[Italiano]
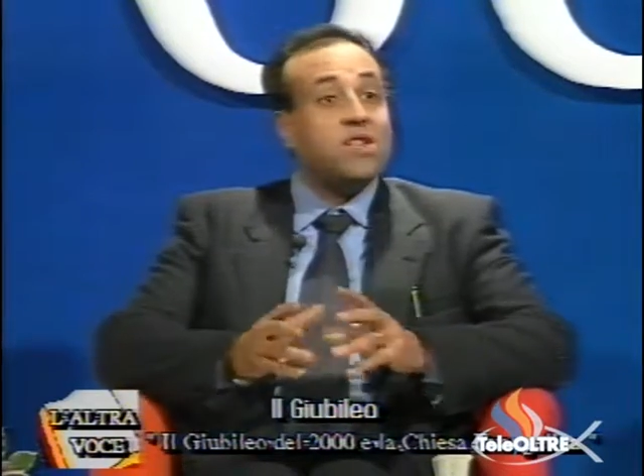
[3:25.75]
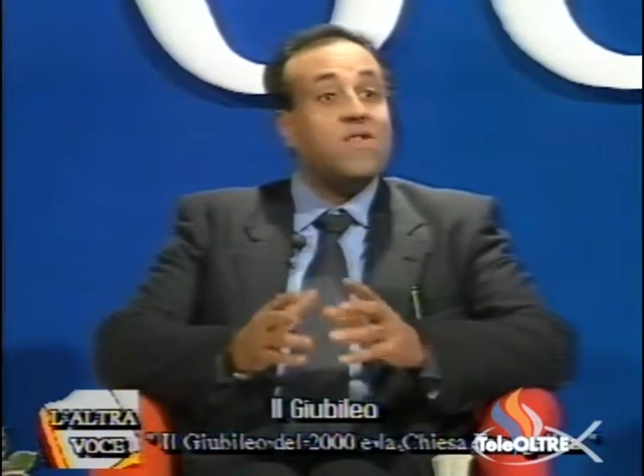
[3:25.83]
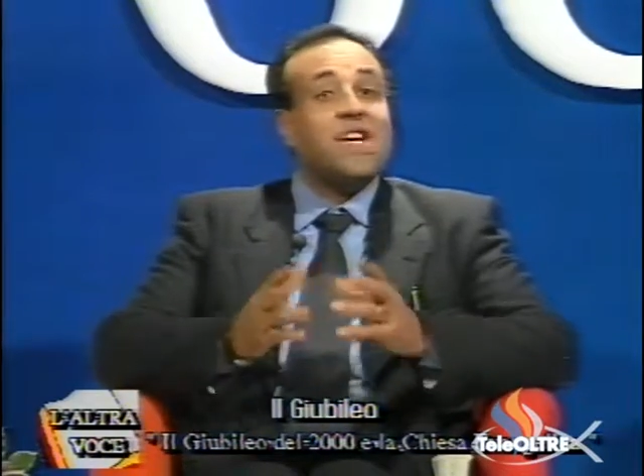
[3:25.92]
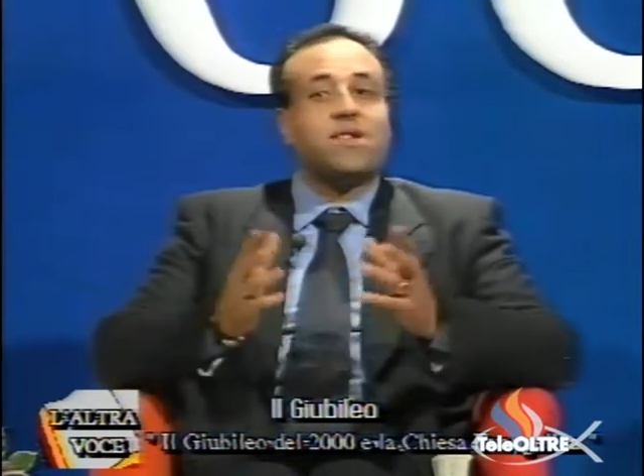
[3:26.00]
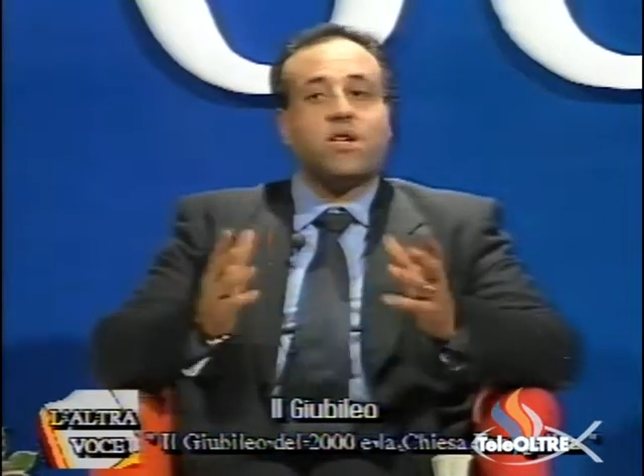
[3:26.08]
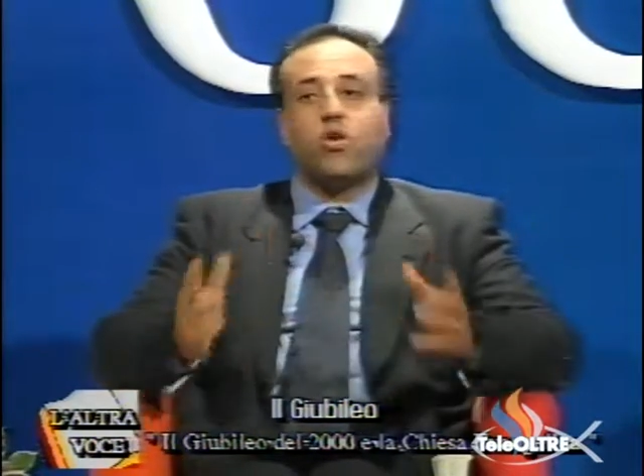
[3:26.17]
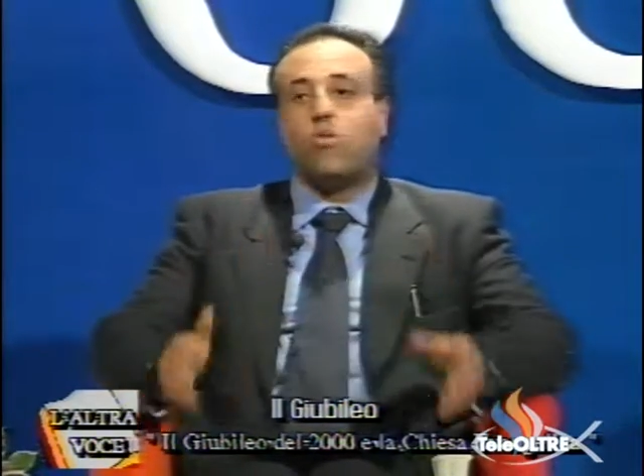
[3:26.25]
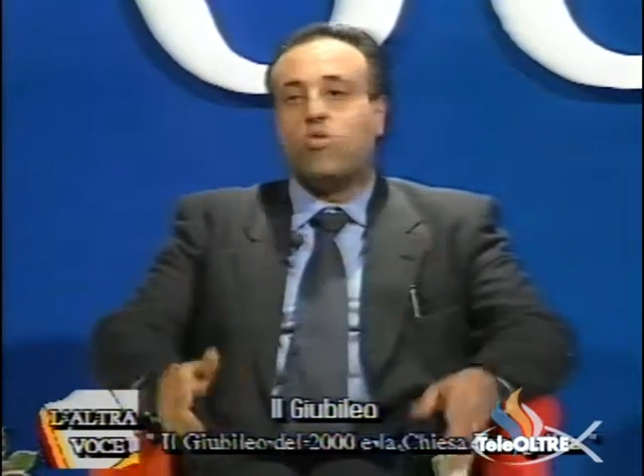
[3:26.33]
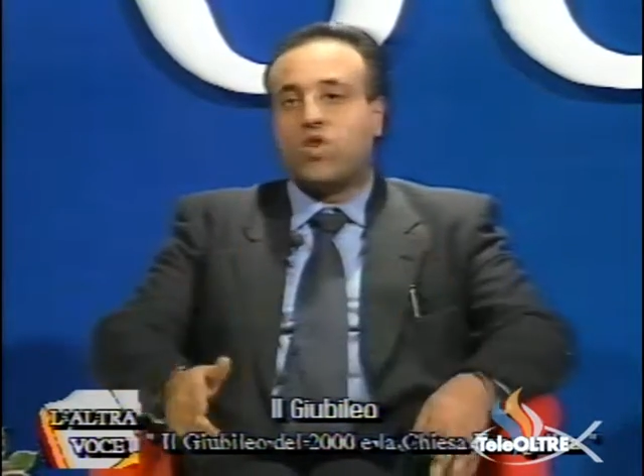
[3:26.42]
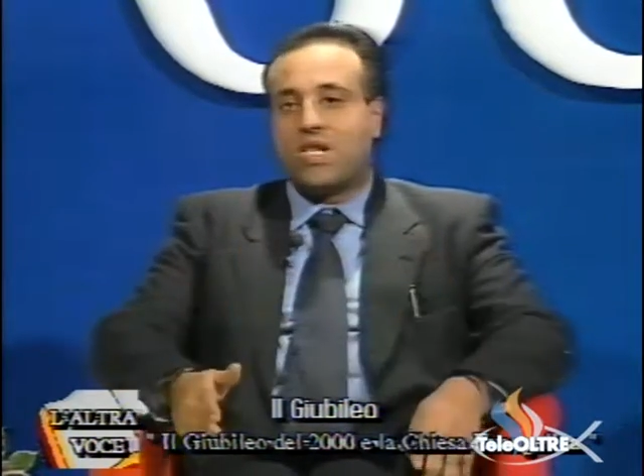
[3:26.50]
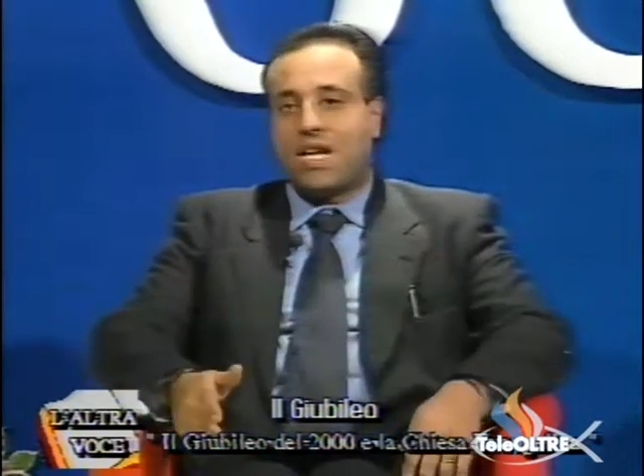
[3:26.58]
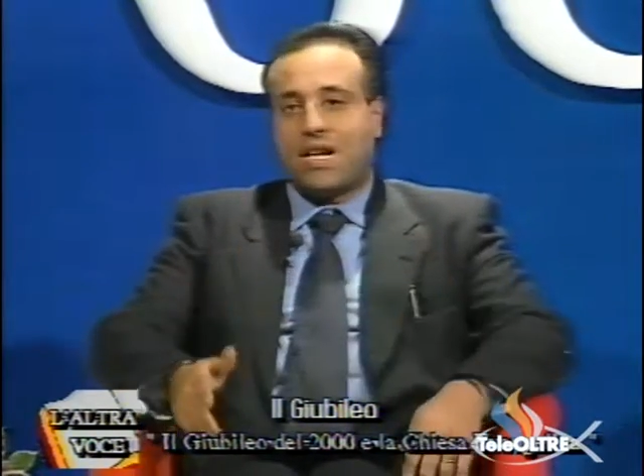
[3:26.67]
diverse
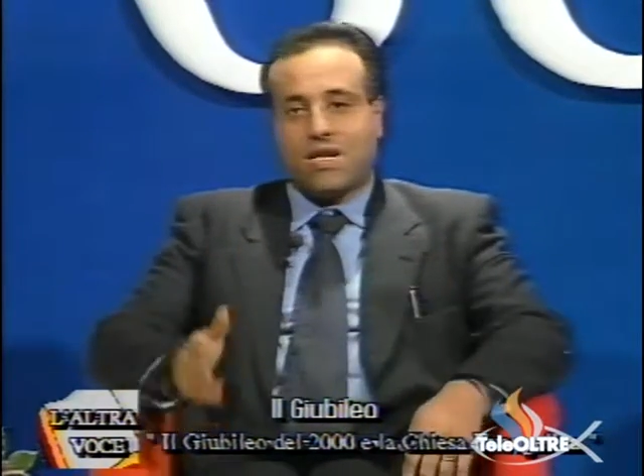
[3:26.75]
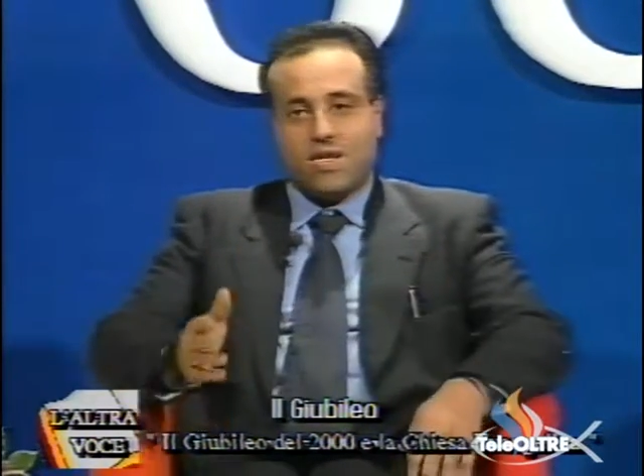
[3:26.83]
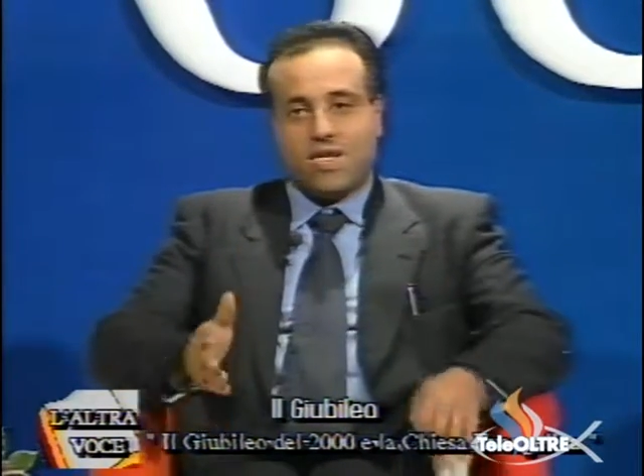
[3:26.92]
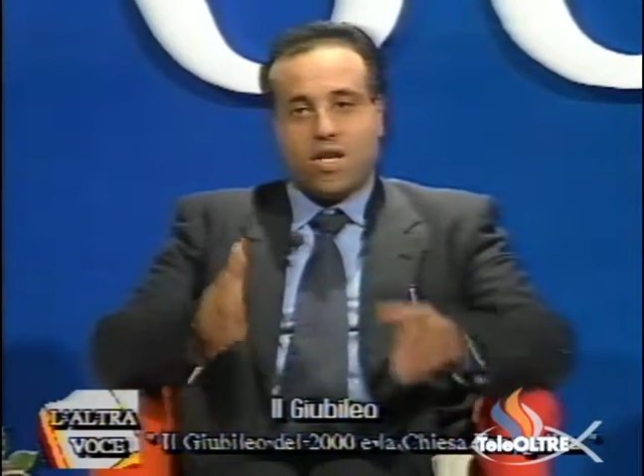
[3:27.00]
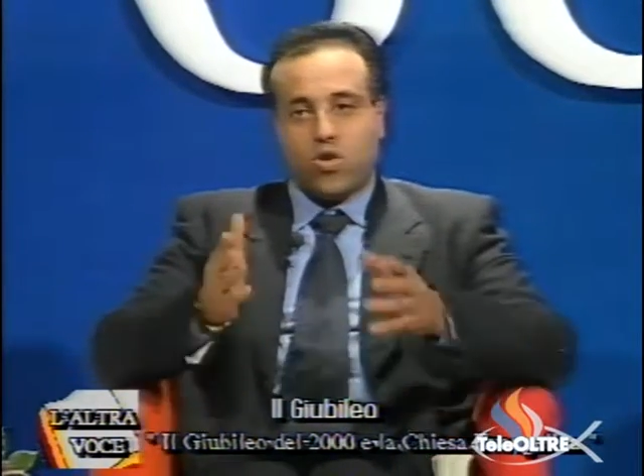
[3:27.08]
comunità cristiane,